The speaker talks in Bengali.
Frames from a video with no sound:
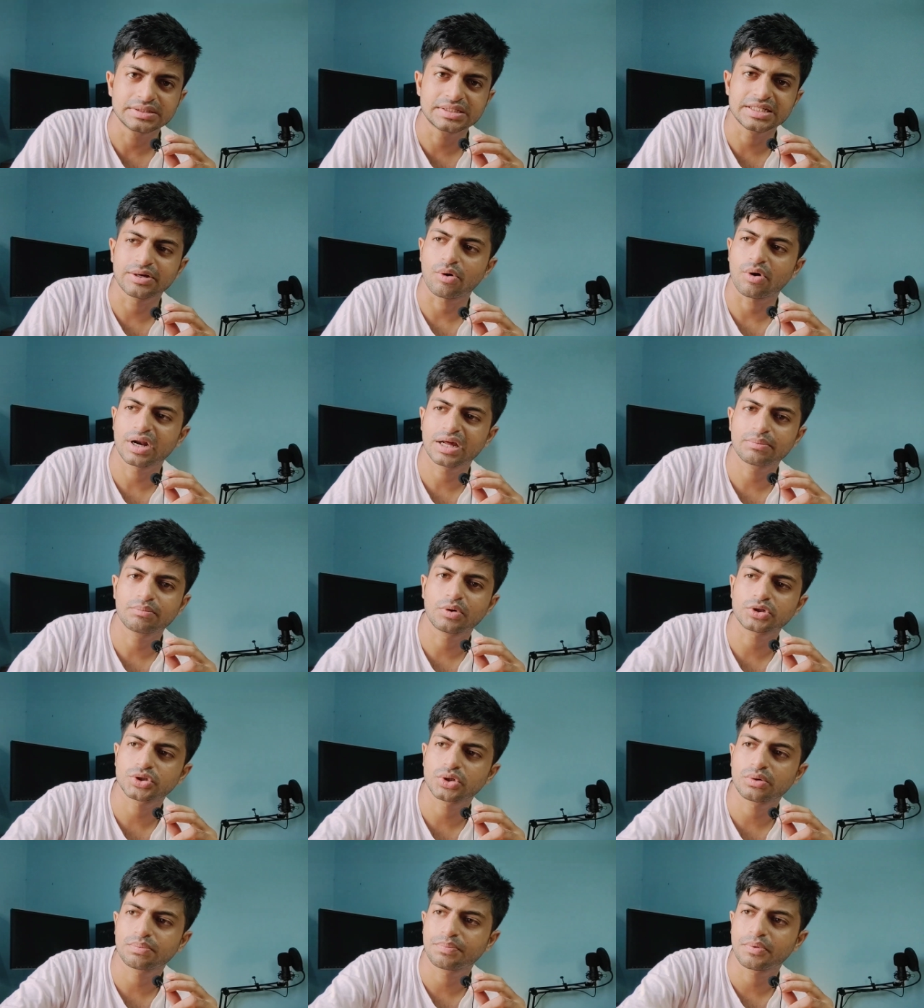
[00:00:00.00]
যে অনেক
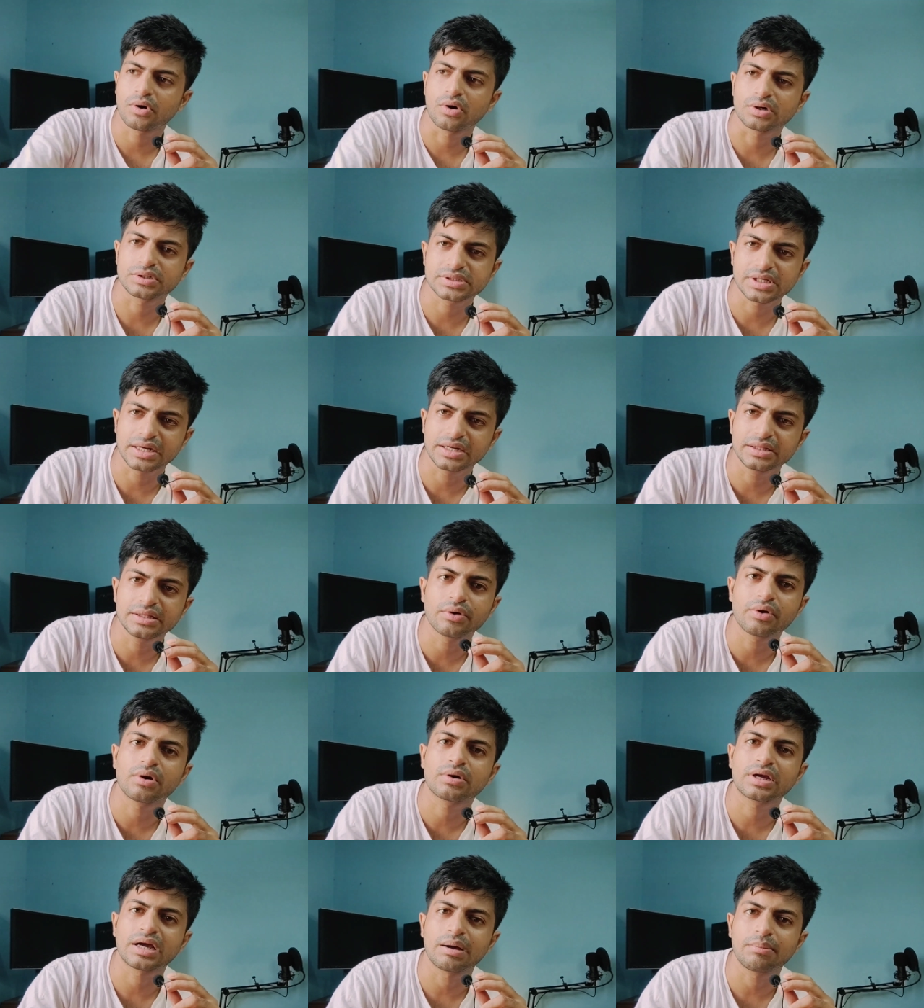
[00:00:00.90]
বছর পর সানি
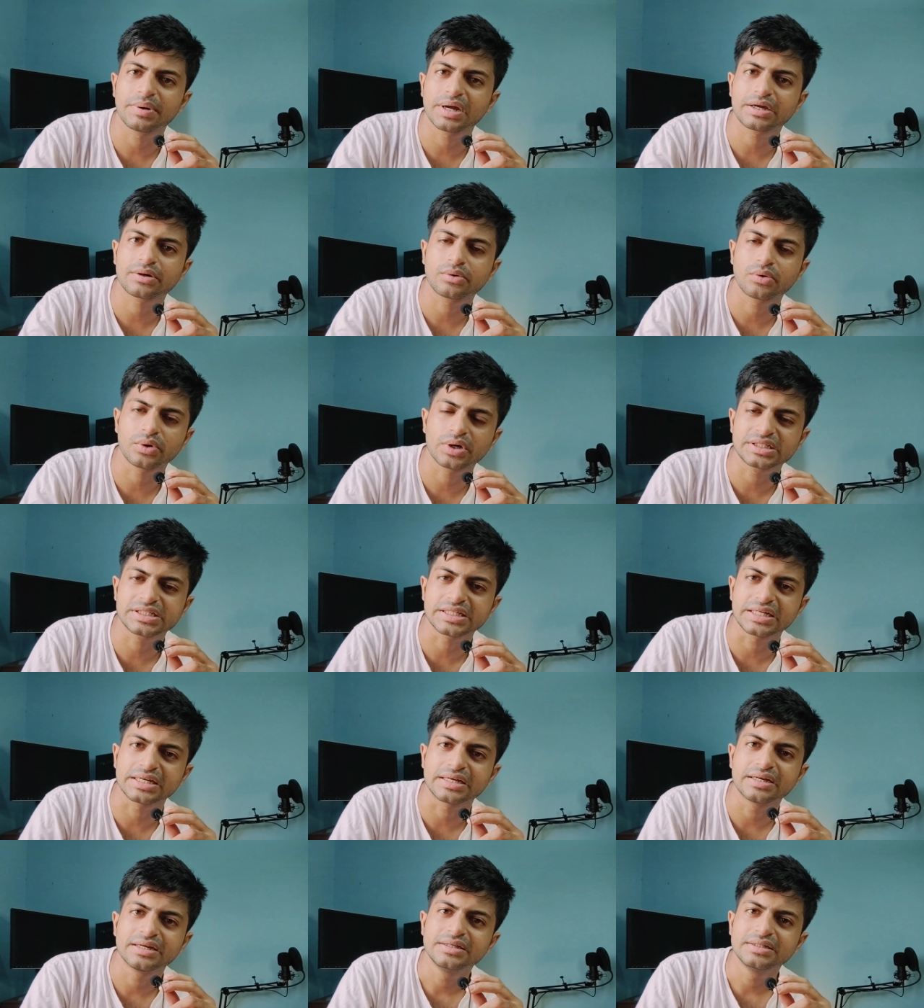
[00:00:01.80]
দেওল কাম
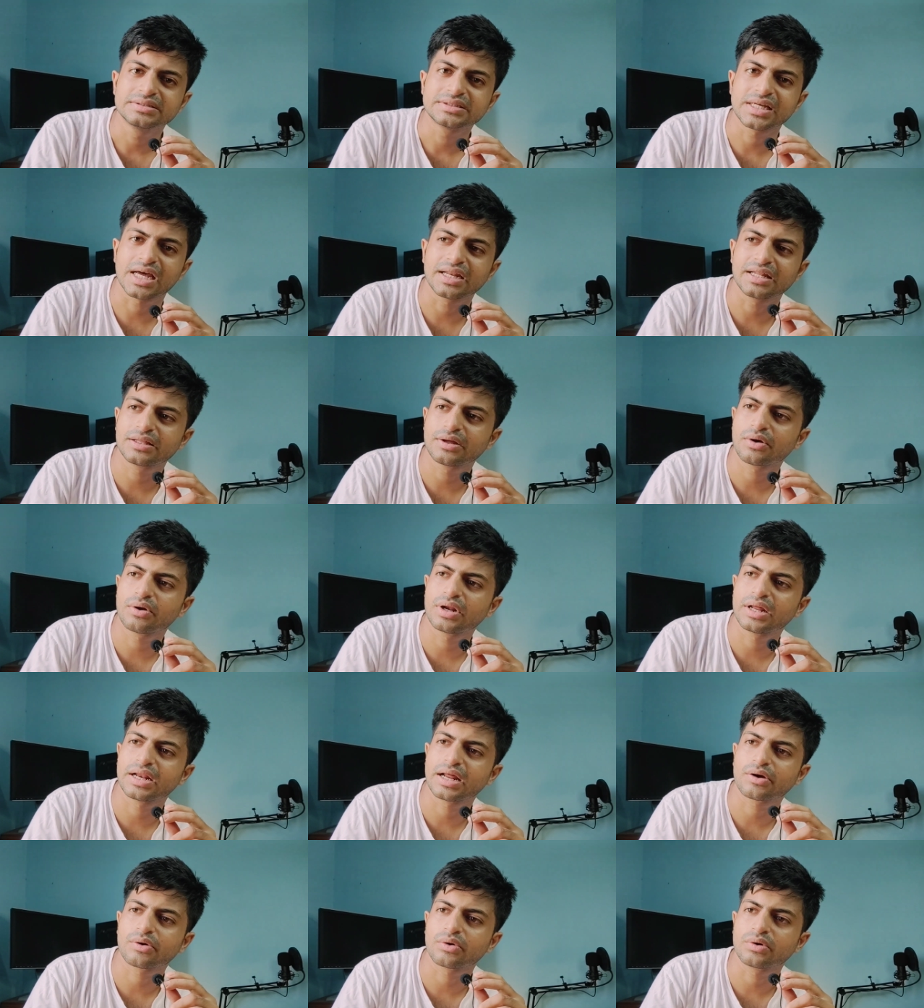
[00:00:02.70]
করেছে সানি
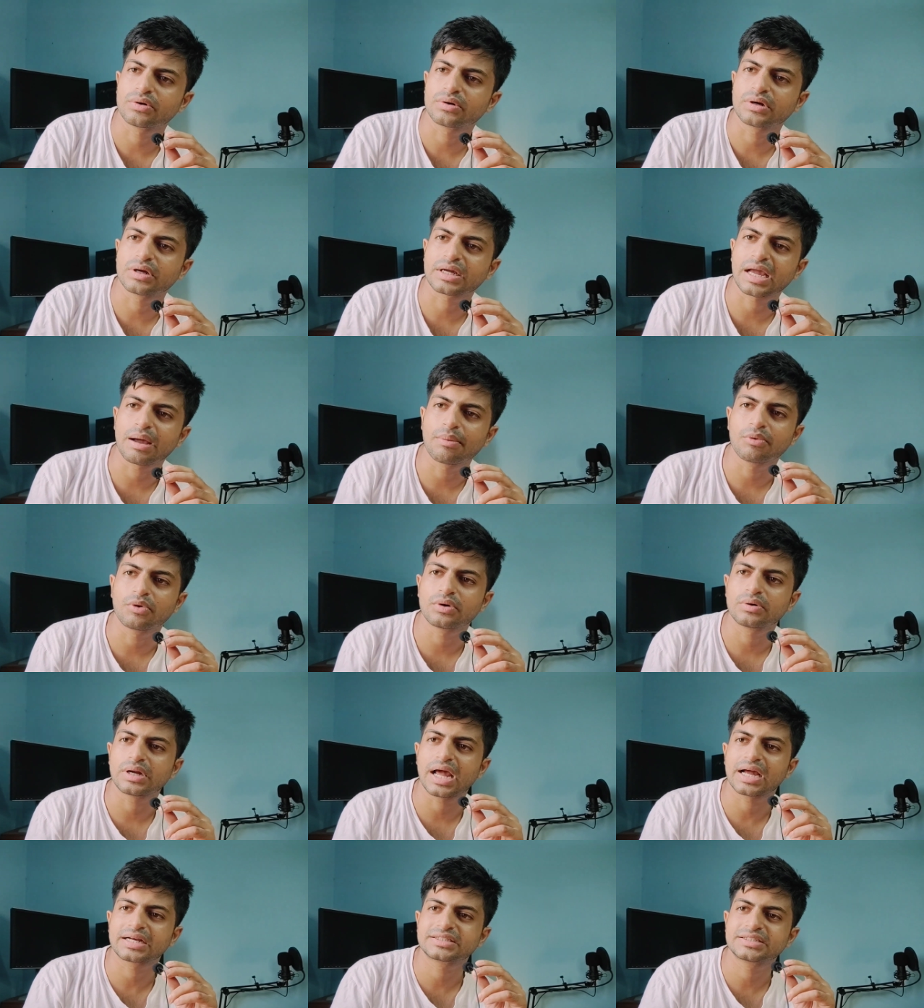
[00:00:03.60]
দেওলের এখন কেমন
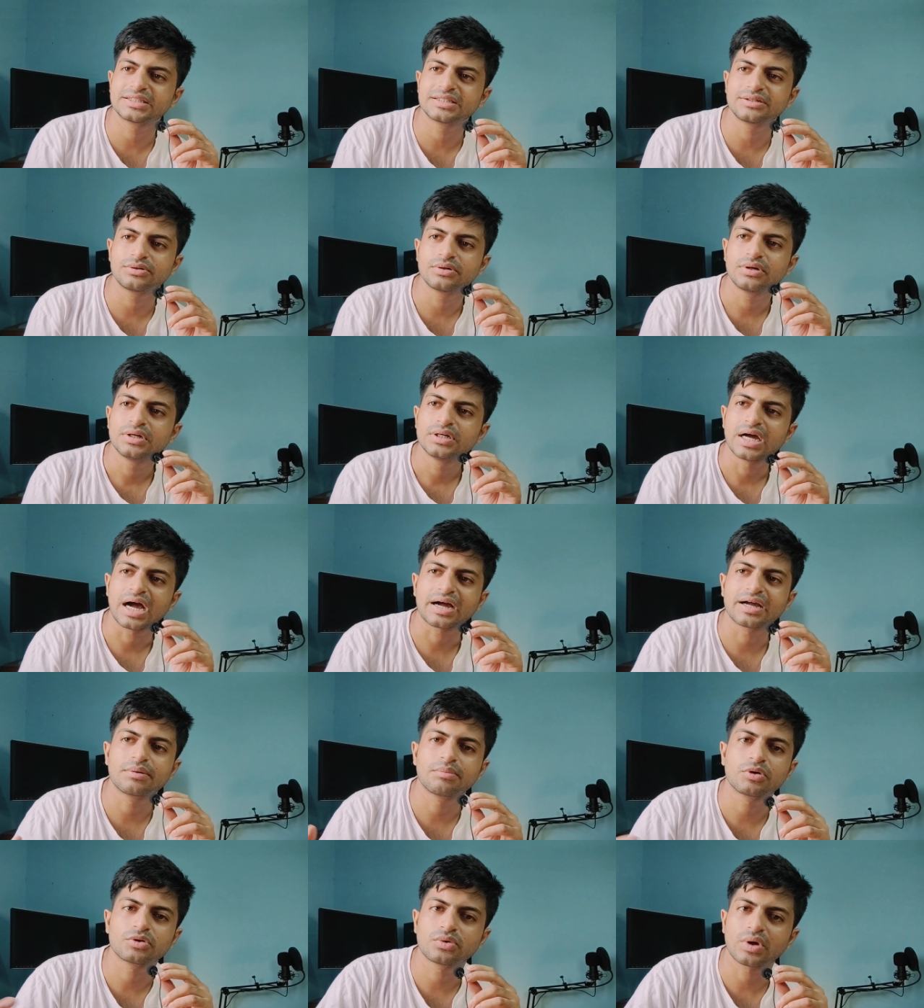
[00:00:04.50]
অ্যাক্টিং
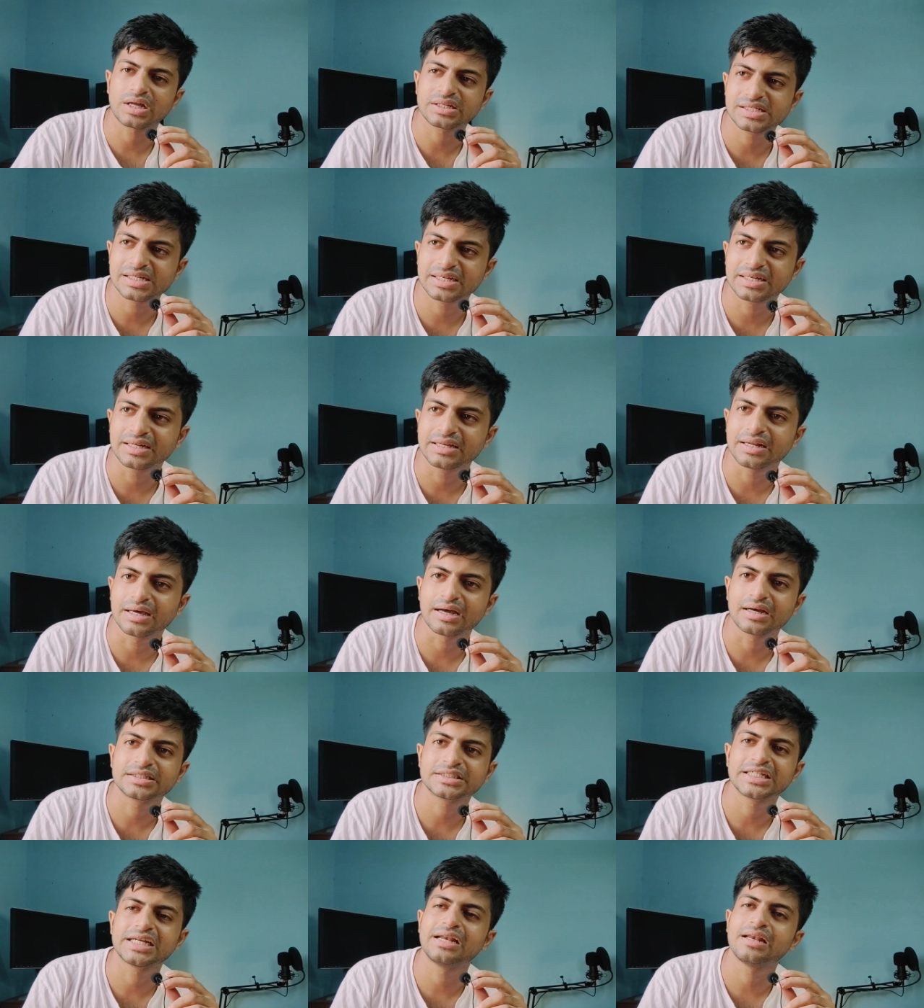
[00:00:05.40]
আগের মতো আছে কি না
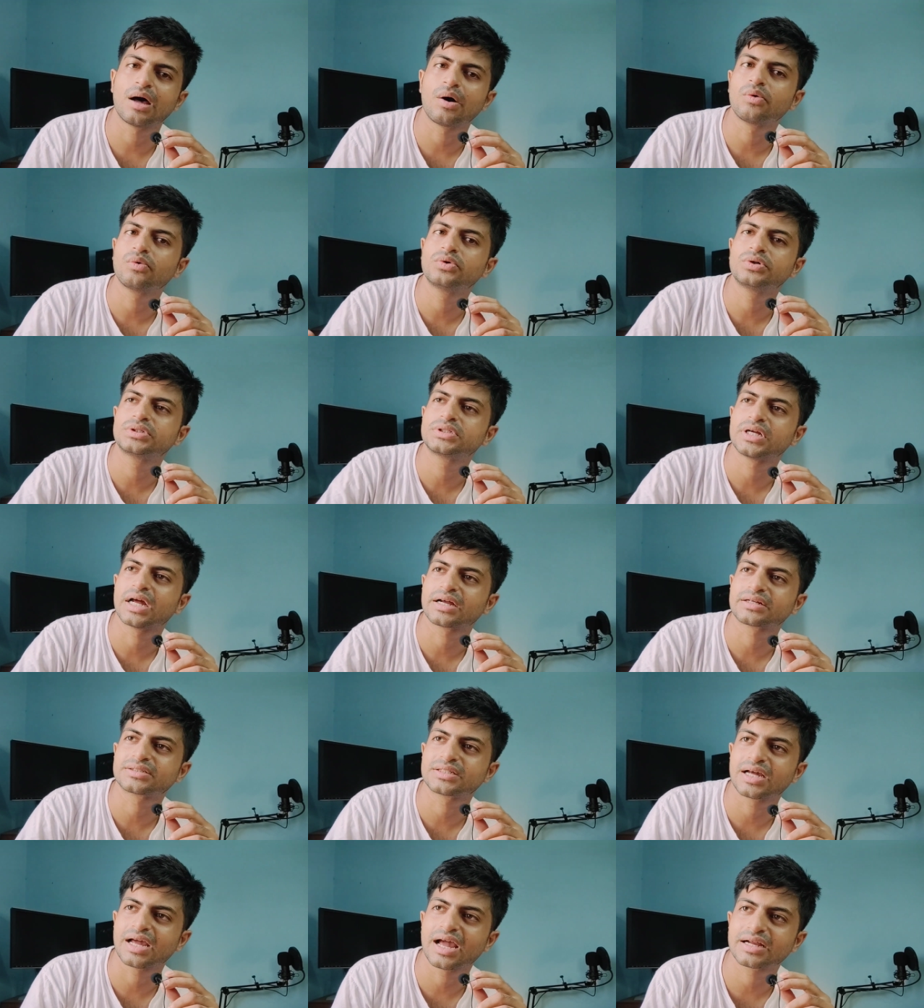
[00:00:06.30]
সেই লাউড
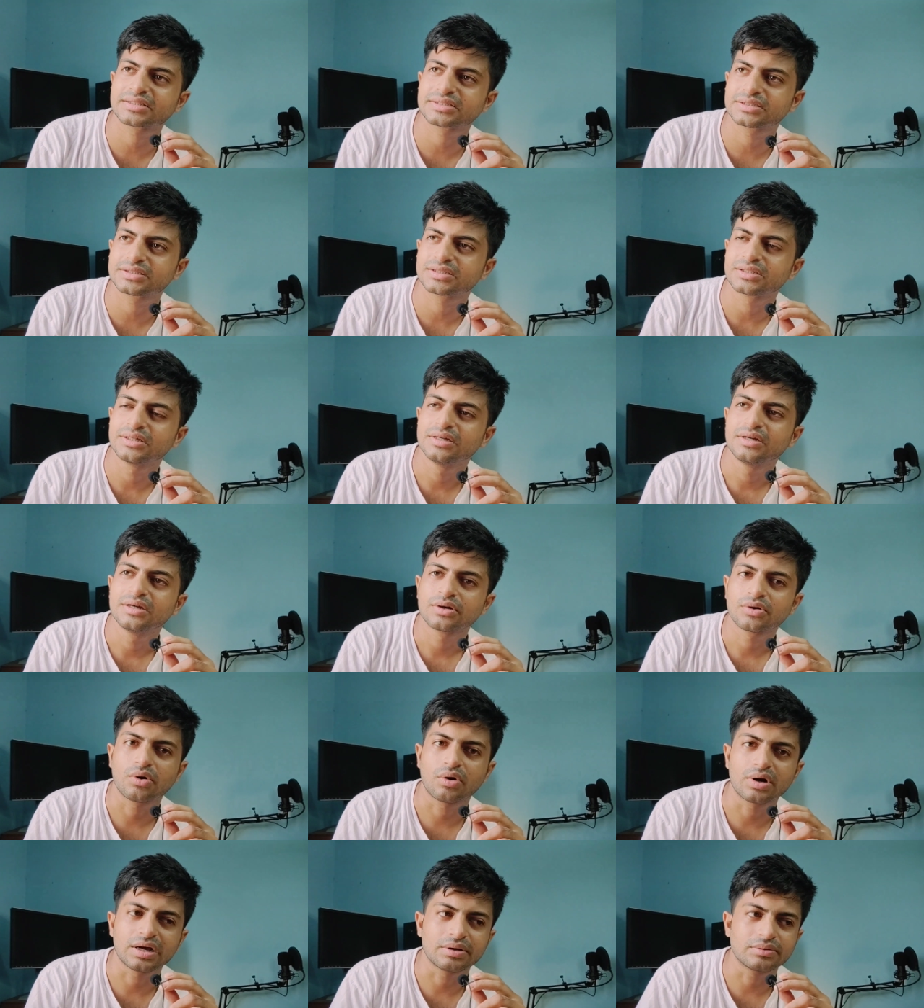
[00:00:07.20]
একটা অ্যাক্ট
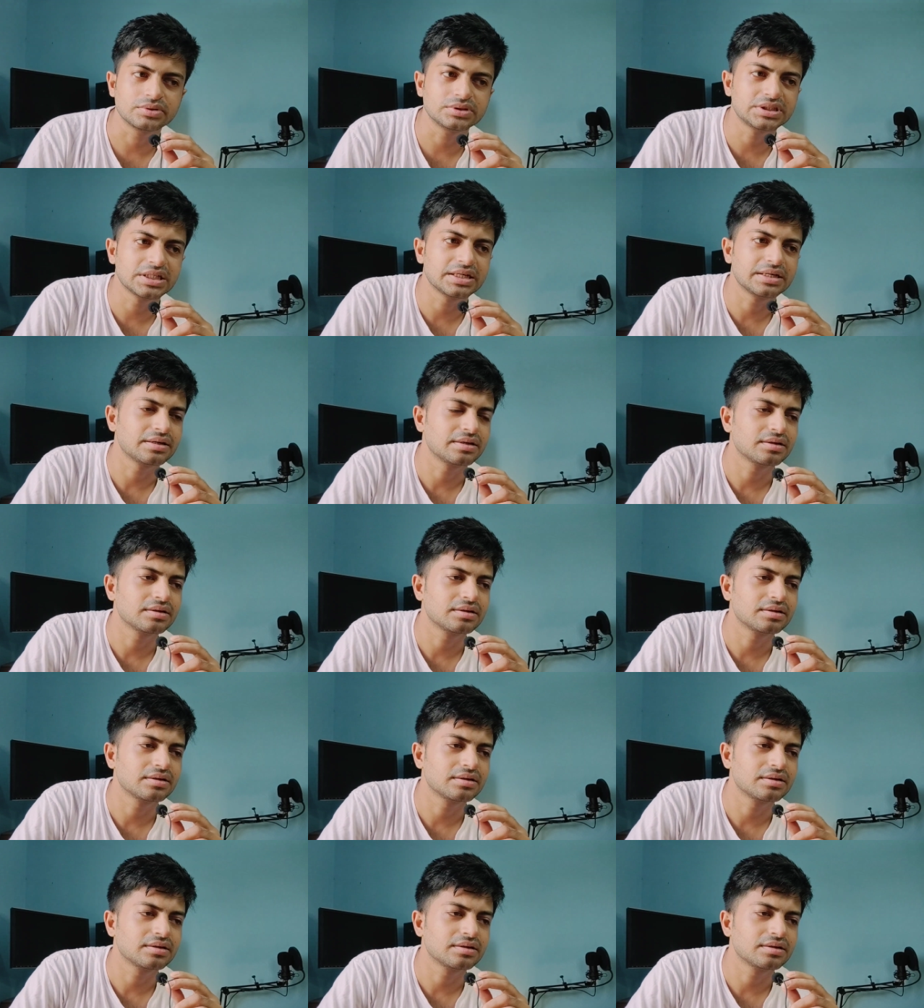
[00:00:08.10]
করা ওই যে